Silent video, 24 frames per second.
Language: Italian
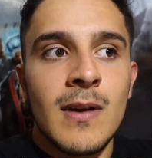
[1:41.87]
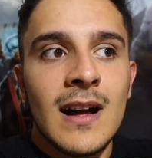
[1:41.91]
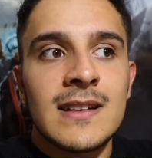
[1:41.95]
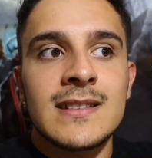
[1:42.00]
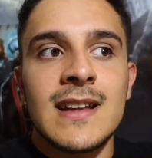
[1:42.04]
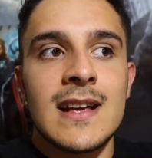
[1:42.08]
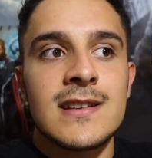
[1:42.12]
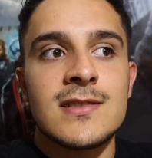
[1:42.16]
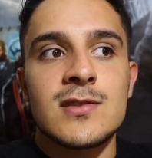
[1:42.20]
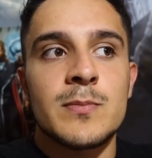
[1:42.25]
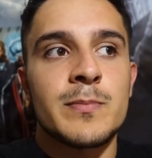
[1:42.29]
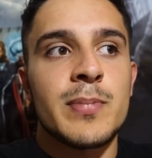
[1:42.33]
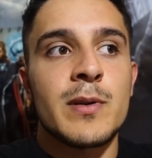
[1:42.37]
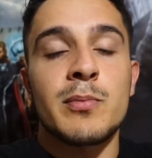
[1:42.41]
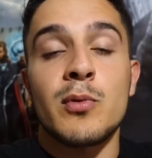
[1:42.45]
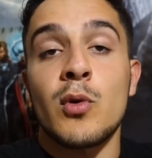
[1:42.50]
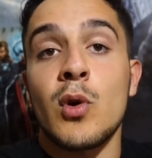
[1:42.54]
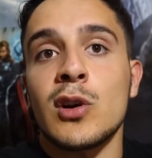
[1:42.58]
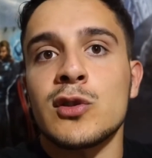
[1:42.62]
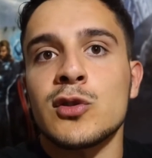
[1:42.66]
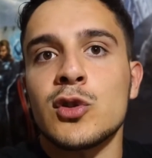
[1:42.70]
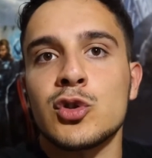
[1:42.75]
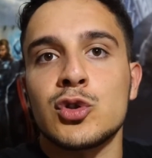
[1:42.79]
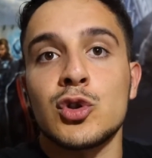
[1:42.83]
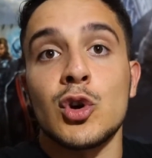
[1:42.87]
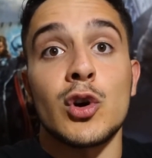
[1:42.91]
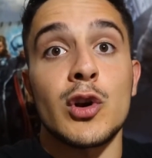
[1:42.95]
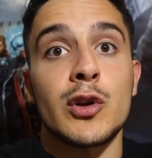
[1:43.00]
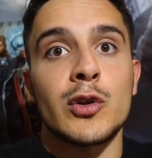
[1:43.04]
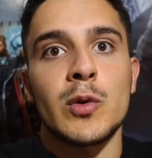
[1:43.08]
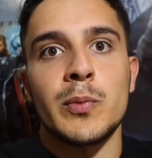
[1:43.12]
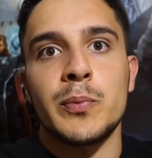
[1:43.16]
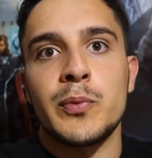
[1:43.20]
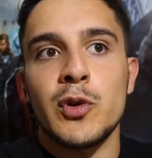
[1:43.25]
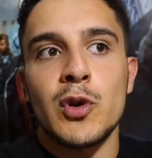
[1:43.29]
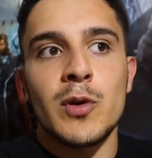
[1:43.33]
adesso proprio quando
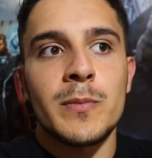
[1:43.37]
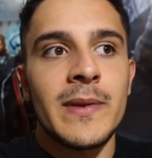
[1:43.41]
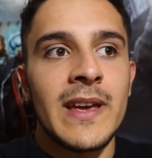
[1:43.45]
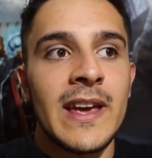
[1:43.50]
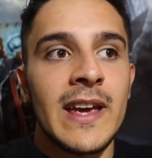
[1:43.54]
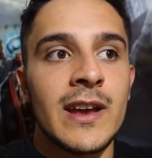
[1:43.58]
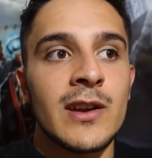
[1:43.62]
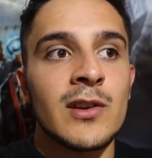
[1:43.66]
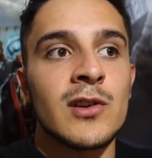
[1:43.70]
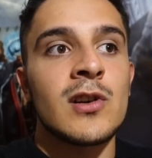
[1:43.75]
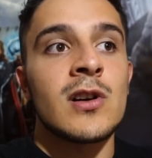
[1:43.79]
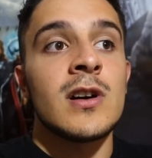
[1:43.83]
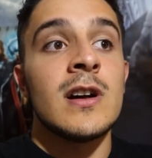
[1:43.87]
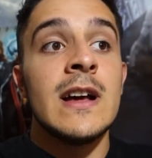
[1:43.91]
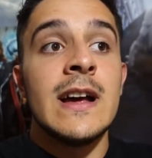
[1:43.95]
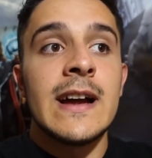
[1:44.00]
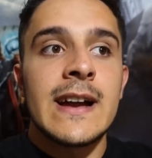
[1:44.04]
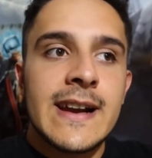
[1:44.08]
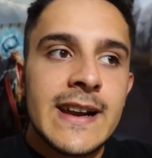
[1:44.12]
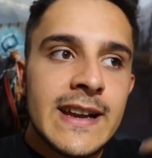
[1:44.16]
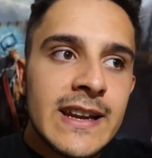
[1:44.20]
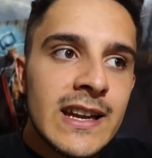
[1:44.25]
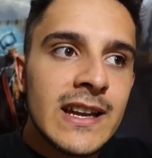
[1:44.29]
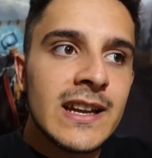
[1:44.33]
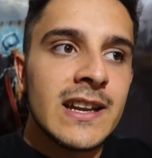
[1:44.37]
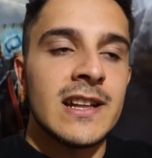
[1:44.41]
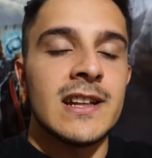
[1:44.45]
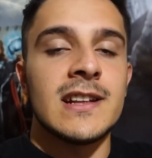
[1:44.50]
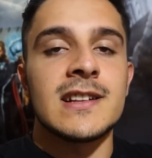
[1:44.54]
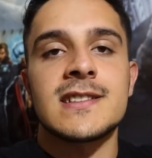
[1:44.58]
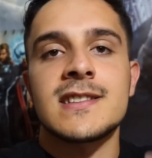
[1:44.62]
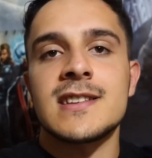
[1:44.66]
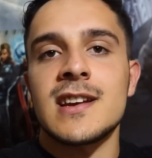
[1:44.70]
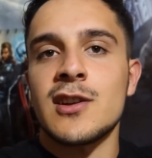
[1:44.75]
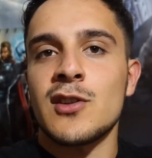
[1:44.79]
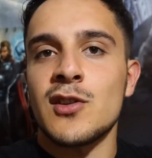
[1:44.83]
torno più o meno
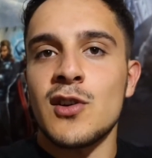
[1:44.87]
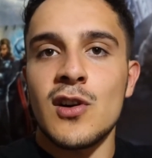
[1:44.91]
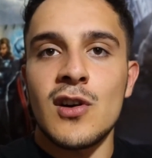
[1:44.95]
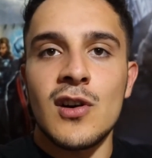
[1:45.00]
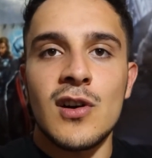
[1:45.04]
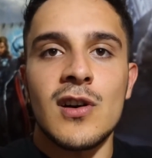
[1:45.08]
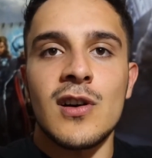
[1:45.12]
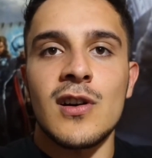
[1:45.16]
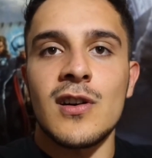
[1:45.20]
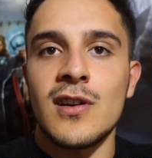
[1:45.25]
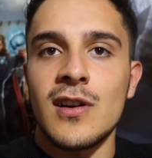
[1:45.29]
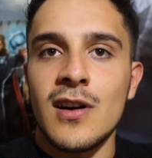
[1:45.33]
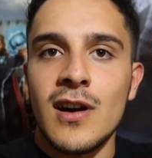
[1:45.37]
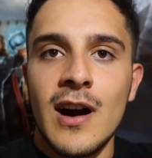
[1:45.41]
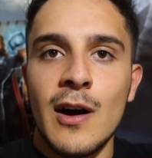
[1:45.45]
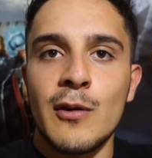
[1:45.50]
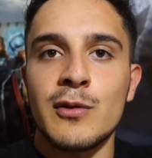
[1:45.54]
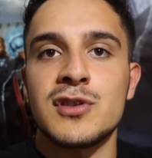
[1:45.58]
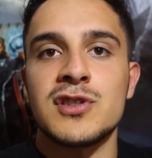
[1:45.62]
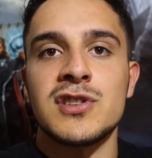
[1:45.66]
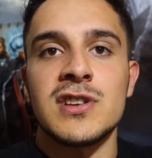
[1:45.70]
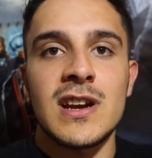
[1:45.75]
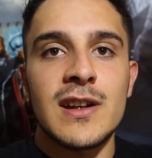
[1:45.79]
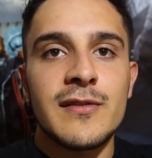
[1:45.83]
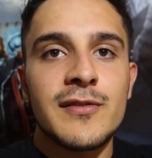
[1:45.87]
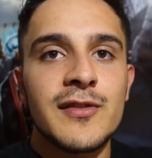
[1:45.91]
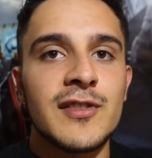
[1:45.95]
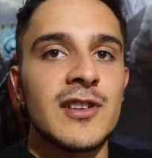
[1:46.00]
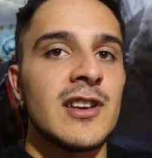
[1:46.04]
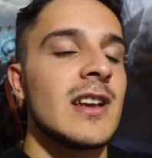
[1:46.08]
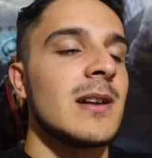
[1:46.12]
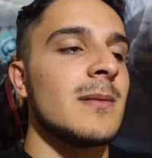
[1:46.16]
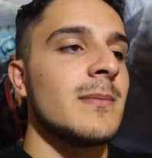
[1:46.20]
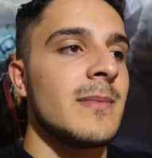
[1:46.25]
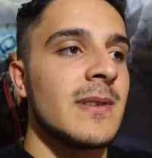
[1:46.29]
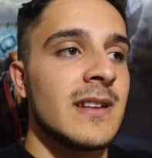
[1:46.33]
riniziano a uscire
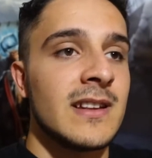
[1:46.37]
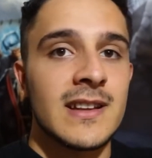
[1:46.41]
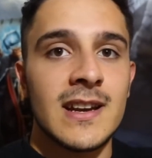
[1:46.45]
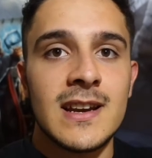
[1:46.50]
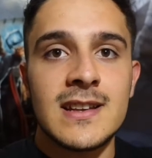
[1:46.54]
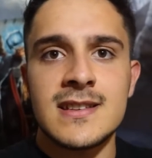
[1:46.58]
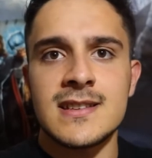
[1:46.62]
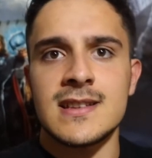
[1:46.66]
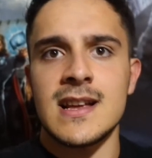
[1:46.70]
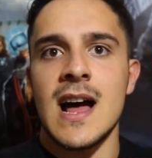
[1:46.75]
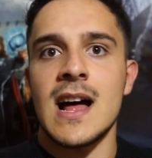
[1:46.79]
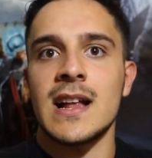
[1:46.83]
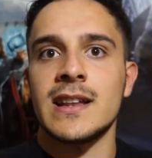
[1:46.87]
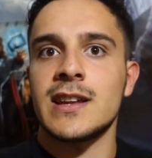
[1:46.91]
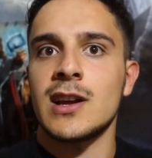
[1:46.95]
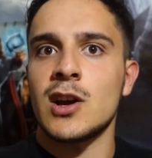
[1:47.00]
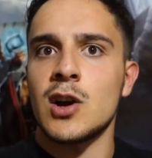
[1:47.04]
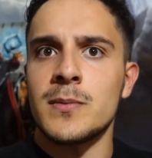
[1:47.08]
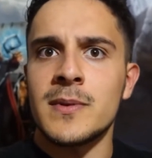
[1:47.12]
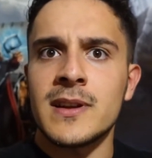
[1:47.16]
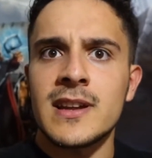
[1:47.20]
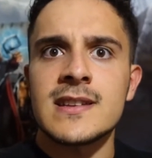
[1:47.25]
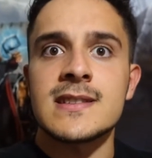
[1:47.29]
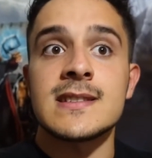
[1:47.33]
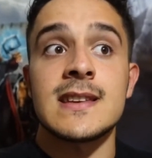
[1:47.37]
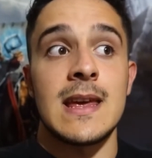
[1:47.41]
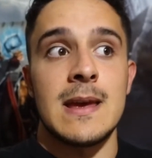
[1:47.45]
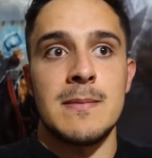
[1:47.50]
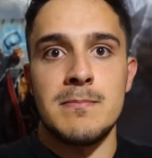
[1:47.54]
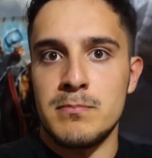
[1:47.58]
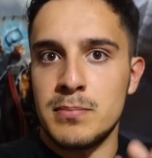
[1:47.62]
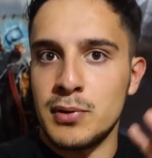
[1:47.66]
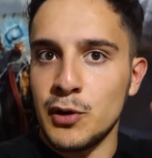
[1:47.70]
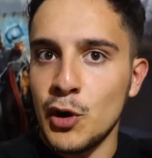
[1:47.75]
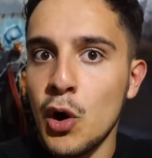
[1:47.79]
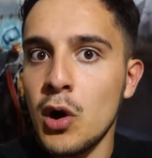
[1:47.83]
film interessanti come ad
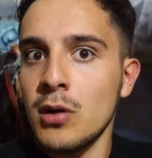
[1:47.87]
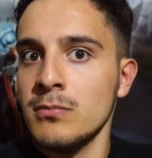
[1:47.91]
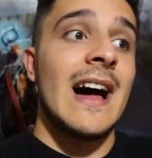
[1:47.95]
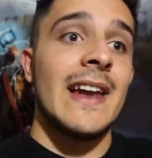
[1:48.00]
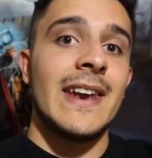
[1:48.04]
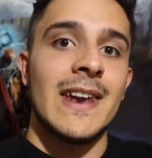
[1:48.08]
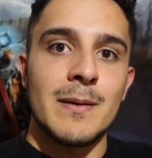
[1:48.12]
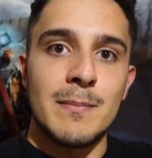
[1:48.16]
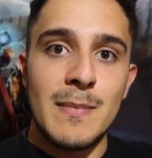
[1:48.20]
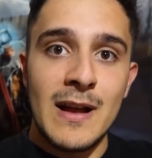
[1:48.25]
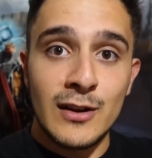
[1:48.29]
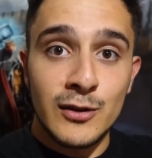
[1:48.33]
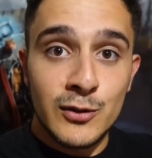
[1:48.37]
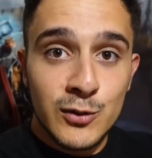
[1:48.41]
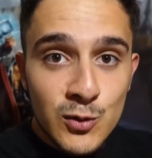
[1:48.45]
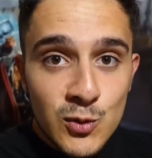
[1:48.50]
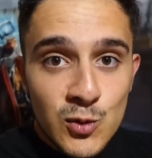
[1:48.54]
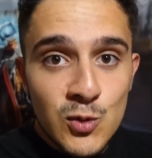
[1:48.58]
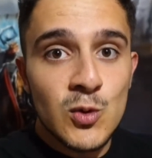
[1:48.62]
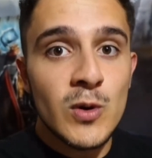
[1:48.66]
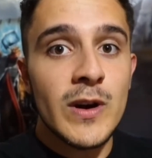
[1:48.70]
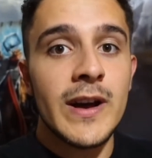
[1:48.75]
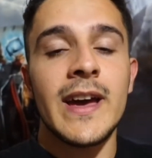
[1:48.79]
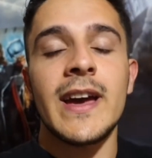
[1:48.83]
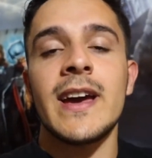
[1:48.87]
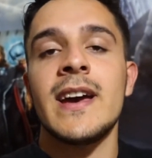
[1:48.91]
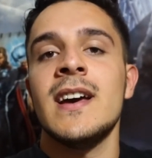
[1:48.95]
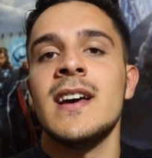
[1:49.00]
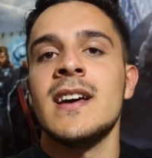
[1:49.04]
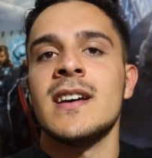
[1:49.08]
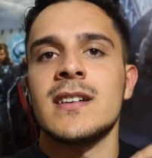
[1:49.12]
esempio Annabelle 2,